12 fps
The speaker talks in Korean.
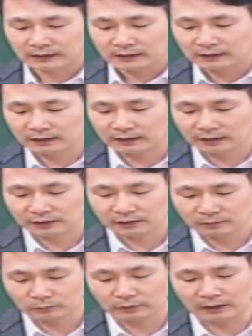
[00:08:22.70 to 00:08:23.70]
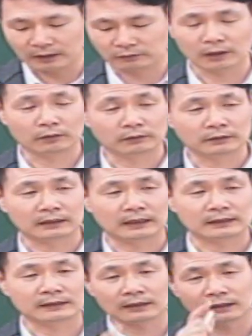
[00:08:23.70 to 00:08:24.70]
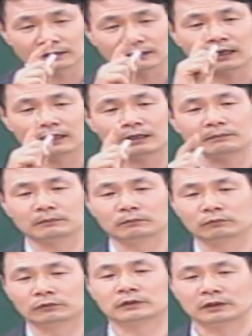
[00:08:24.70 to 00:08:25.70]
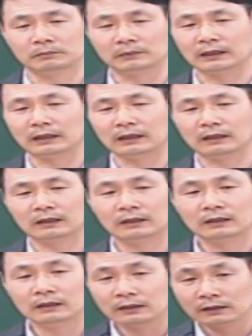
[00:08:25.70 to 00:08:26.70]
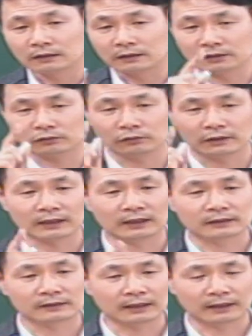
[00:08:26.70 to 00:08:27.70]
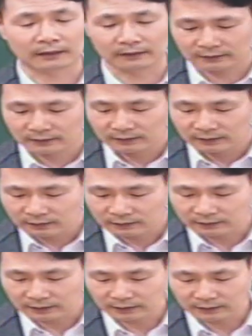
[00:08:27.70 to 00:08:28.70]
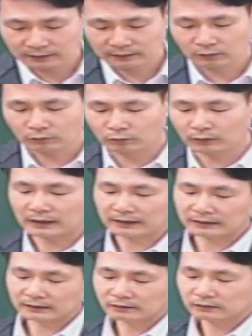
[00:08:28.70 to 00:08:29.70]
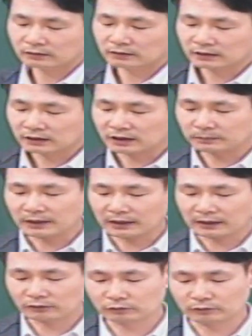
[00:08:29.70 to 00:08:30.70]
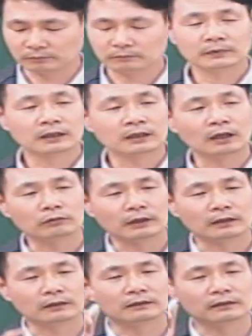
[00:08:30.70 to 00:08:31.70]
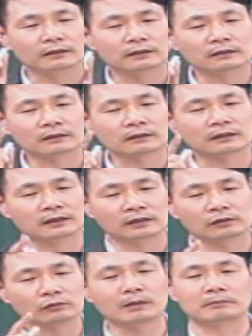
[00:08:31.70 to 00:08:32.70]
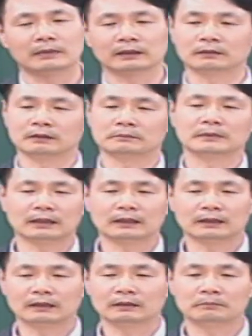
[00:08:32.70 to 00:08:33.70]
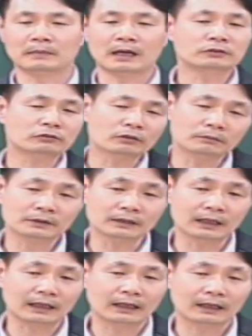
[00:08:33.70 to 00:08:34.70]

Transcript: 이게 지금도 계속되고 있는데 사단은 딱 하나만 무너뜨립니다. 그리스도의 탄생, 그의 고난, 십자가 죽음, 결국에는 그리스도만 막는 겁니다. 막을 수도 없는데